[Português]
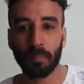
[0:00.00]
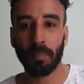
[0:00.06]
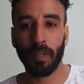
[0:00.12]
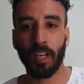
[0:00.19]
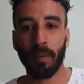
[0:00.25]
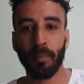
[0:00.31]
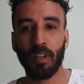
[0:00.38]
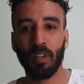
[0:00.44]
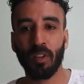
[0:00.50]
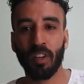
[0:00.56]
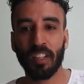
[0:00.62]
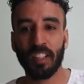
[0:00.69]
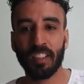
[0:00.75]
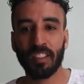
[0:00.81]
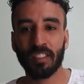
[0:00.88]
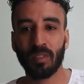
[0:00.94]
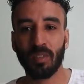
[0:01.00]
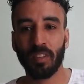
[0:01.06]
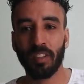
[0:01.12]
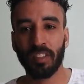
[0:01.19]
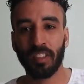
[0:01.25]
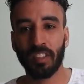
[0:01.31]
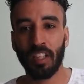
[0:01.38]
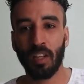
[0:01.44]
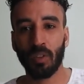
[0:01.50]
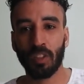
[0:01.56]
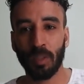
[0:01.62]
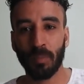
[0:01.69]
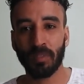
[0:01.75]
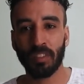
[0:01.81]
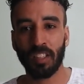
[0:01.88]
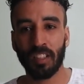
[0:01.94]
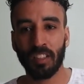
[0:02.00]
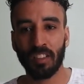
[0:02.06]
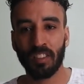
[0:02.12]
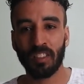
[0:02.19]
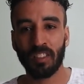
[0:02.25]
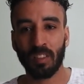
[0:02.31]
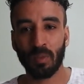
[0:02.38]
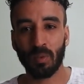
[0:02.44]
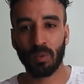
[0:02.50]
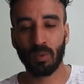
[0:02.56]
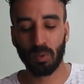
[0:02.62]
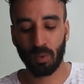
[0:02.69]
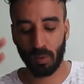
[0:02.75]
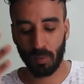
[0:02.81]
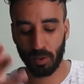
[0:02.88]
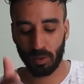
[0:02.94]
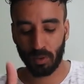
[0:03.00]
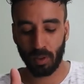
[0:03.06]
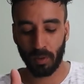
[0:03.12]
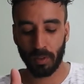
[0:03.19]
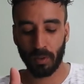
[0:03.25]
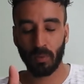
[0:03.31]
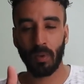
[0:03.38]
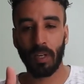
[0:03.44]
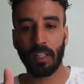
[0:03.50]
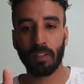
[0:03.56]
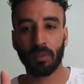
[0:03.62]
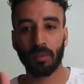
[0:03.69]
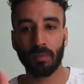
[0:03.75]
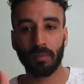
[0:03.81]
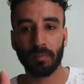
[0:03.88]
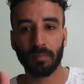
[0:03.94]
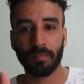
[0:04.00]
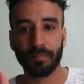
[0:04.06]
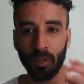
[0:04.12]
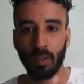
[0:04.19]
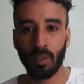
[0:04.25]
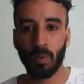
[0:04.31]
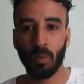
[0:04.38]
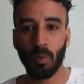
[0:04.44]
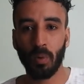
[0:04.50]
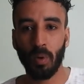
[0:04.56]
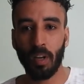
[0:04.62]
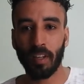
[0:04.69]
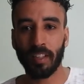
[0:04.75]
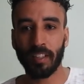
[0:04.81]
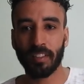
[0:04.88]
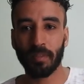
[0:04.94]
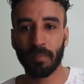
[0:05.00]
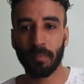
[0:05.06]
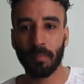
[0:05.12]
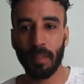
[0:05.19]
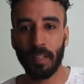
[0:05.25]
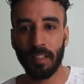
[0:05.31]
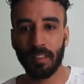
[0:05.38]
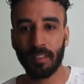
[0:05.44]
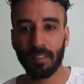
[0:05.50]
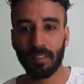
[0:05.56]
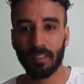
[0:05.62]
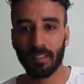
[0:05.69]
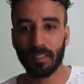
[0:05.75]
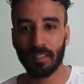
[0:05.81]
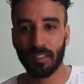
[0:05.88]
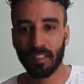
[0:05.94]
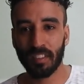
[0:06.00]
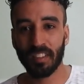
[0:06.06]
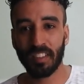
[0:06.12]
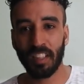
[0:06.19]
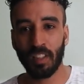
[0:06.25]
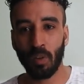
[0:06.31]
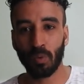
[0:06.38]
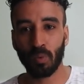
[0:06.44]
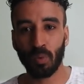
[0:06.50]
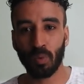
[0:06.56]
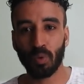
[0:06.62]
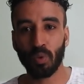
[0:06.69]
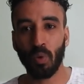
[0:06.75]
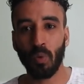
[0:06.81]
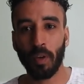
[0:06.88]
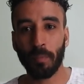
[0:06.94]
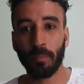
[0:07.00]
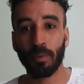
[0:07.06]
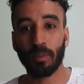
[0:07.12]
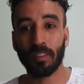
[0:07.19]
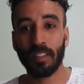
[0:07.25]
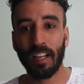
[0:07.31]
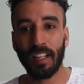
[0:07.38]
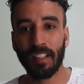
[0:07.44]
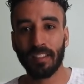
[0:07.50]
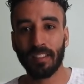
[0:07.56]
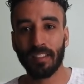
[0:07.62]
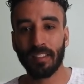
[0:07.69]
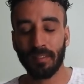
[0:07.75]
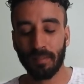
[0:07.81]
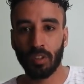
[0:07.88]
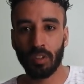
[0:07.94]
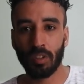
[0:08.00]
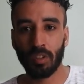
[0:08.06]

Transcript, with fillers: Para melhor canção original temos a canção do Toy Story 4, Rocketman, que tem Elton John aí por trás,